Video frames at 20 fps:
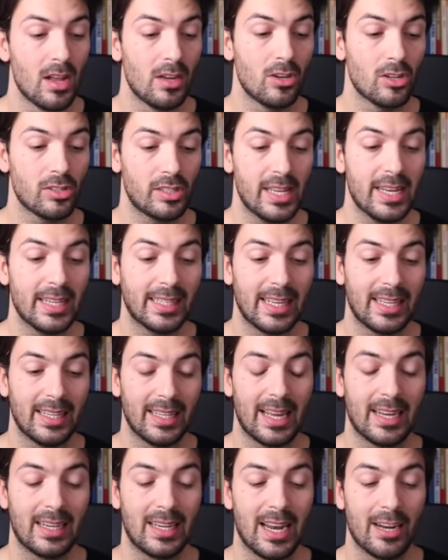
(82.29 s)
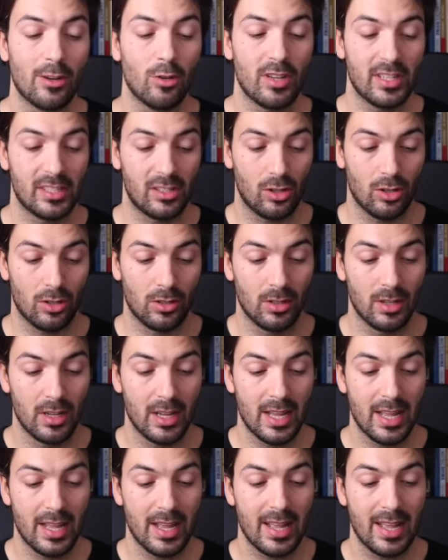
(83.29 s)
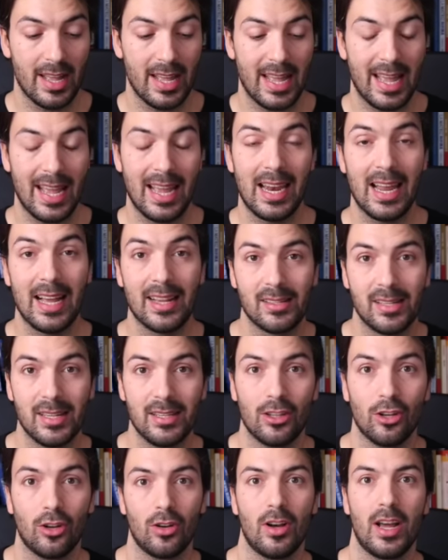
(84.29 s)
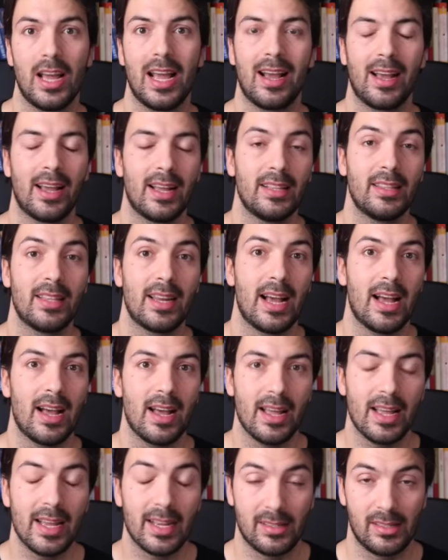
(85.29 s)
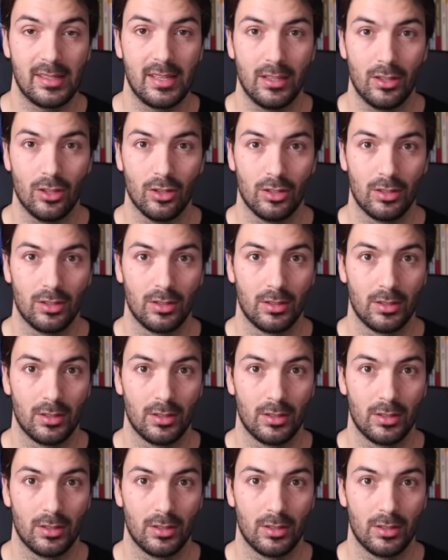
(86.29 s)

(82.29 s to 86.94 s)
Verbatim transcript: Nos tiene que quedar claro esto. El éxito engendra éxito.